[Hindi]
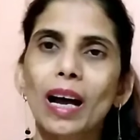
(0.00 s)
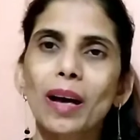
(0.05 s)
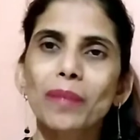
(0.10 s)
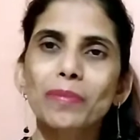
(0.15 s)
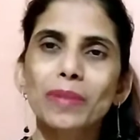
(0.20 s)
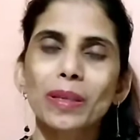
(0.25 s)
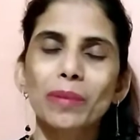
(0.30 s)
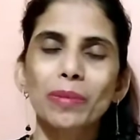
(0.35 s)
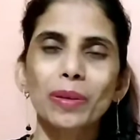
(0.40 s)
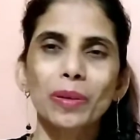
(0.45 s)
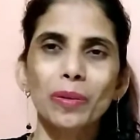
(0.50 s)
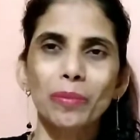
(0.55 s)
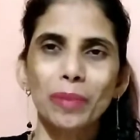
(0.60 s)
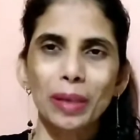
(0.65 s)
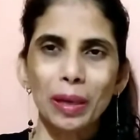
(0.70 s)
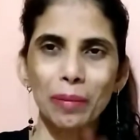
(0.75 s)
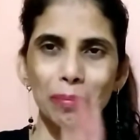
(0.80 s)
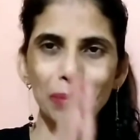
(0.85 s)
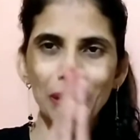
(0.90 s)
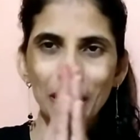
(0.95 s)
आप सभी को
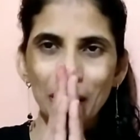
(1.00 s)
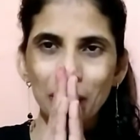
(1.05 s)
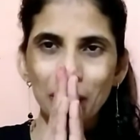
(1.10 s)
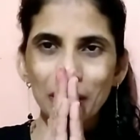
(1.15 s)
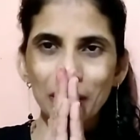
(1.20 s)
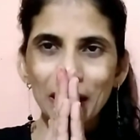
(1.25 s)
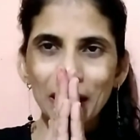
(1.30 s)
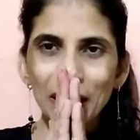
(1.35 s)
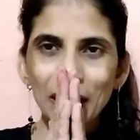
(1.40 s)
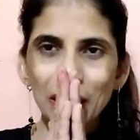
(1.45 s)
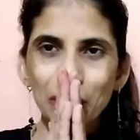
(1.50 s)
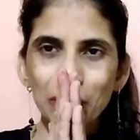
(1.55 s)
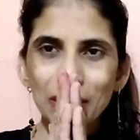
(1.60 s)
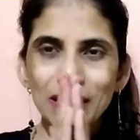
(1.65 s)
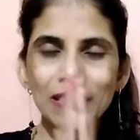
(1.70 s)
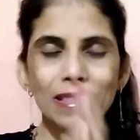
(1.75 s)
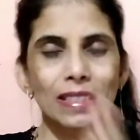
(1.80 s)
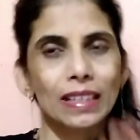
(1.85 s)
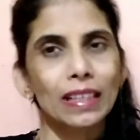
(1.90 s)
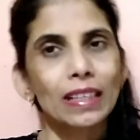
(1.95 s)
मेरा प्यार भरा
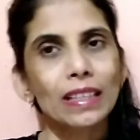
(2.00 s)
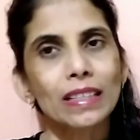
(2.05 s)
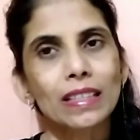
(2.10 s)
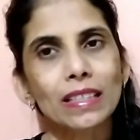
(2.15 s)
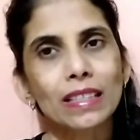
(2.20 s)
नमस्ते